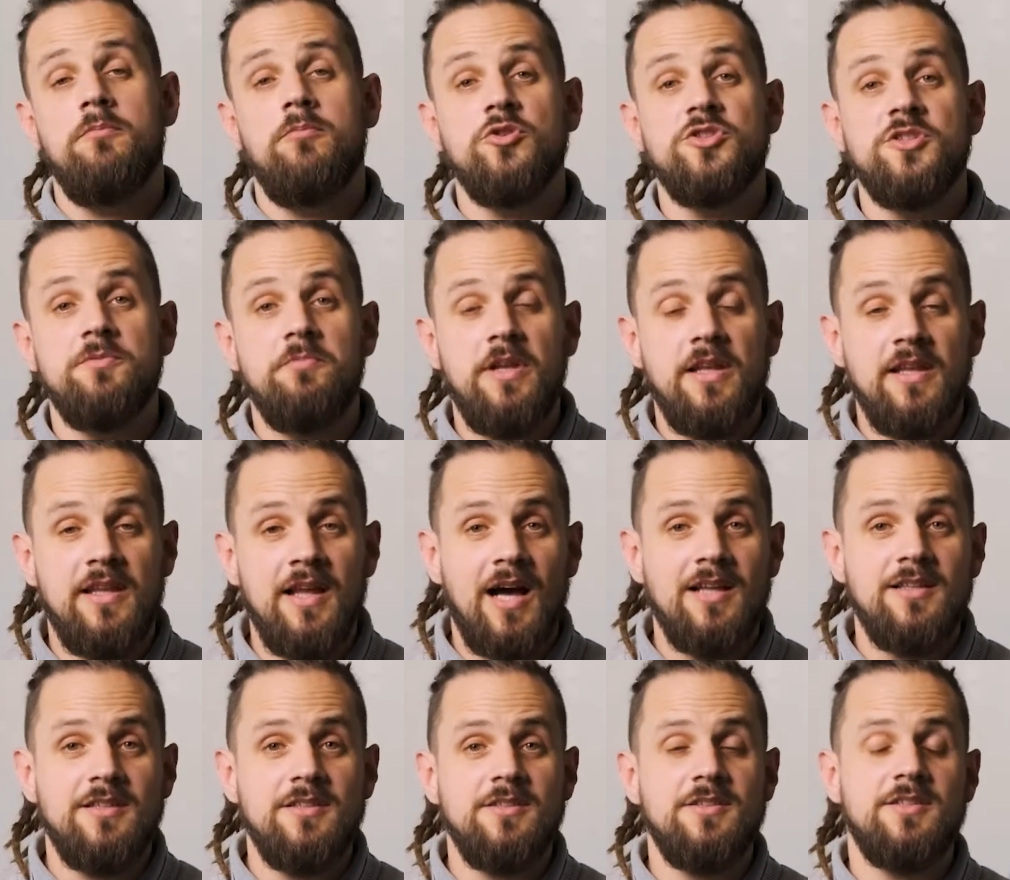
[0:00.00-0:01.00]

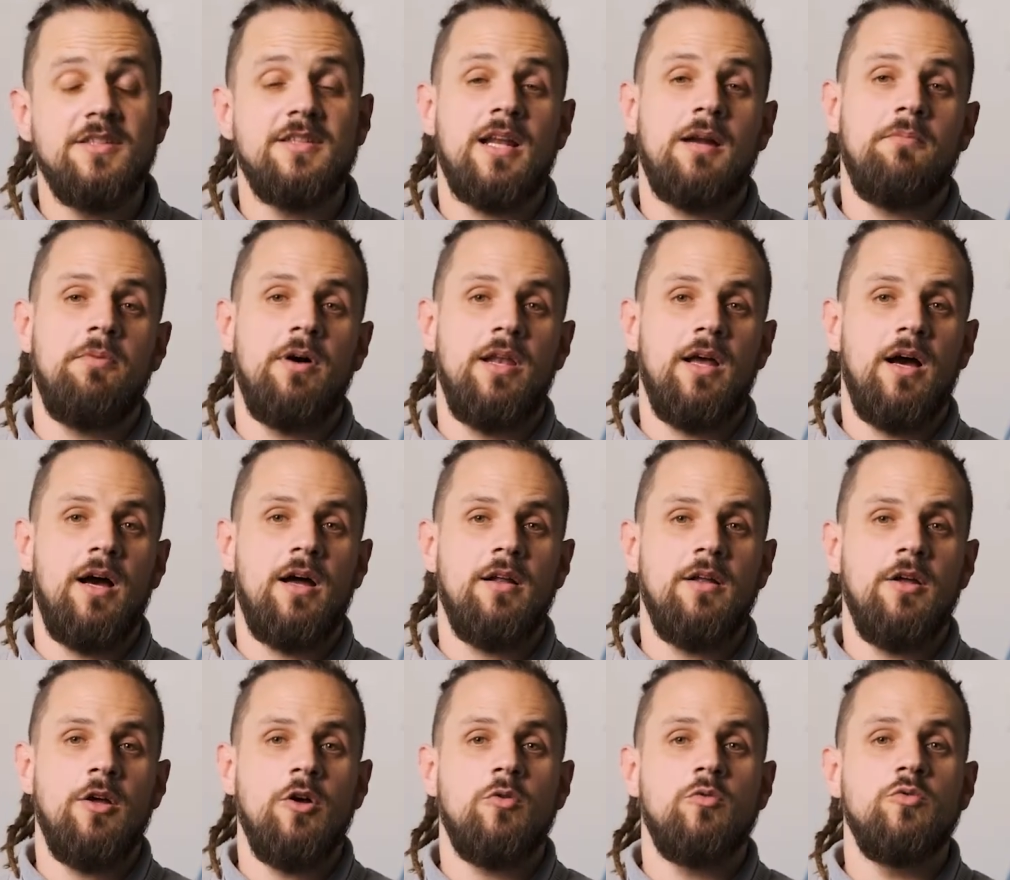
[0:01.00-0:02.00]
possibilidade de se trabalhar
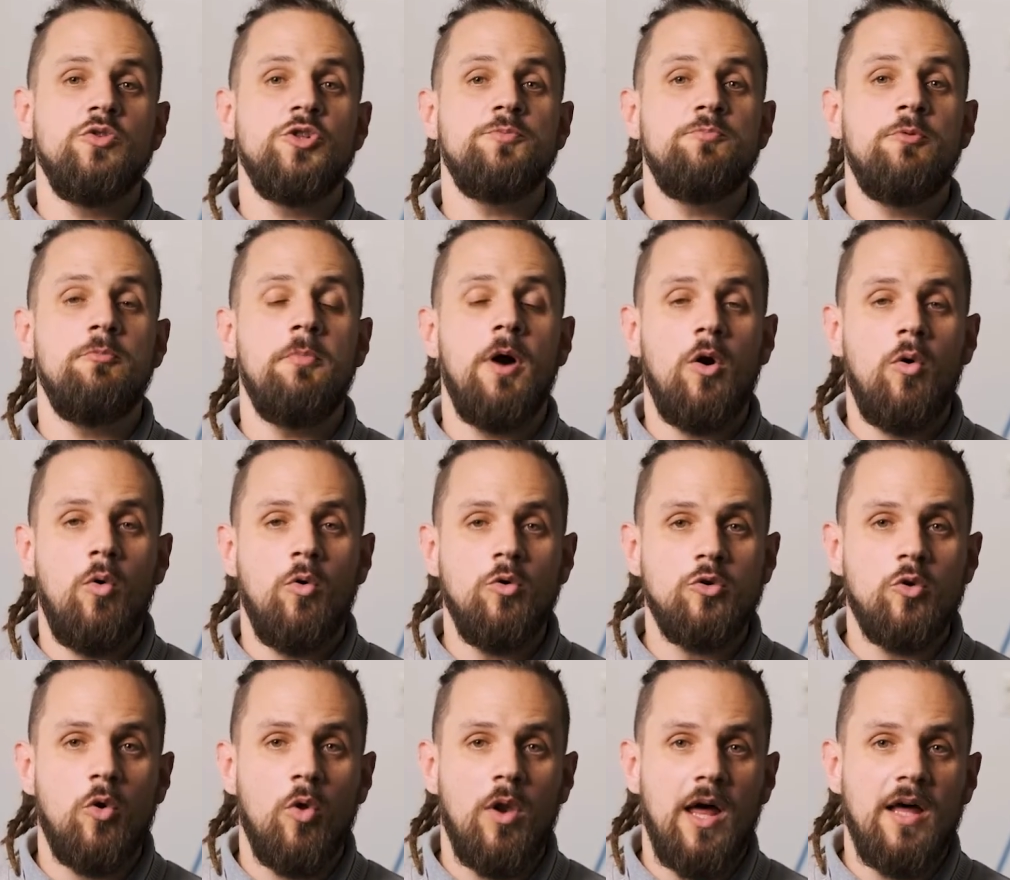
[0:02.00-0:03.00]
com espuma
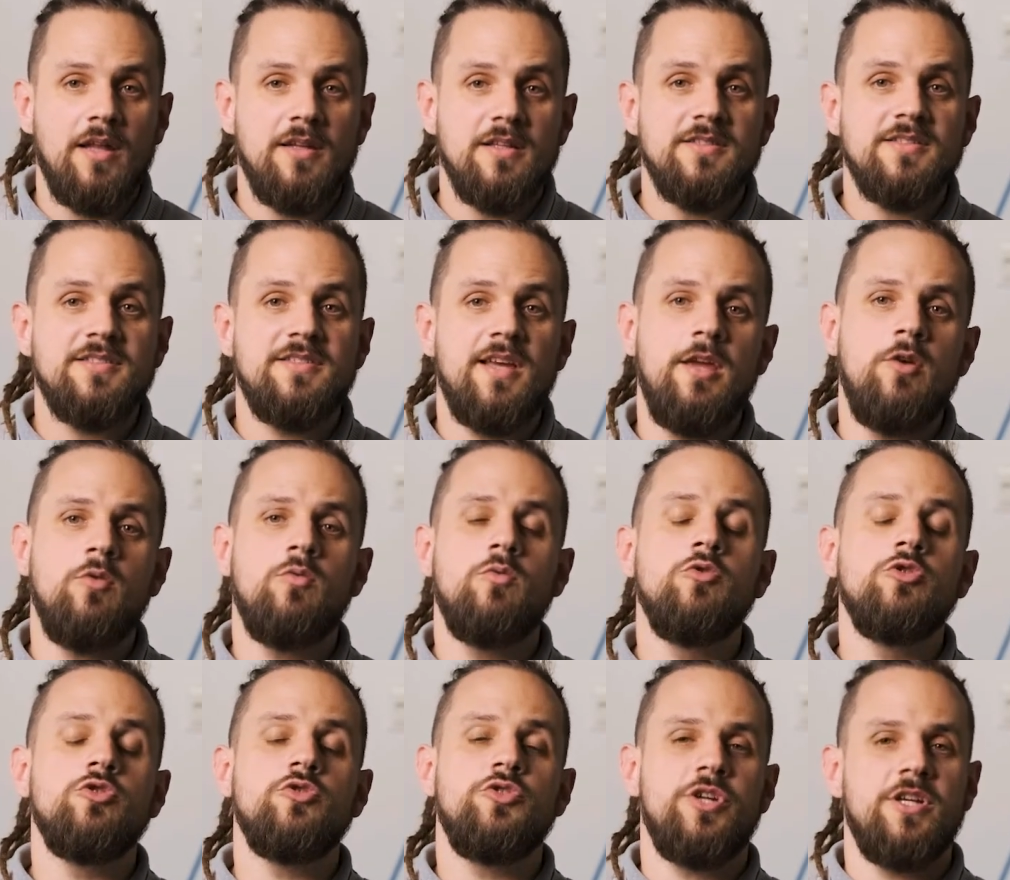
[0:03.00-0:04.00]
controlada sem o uso de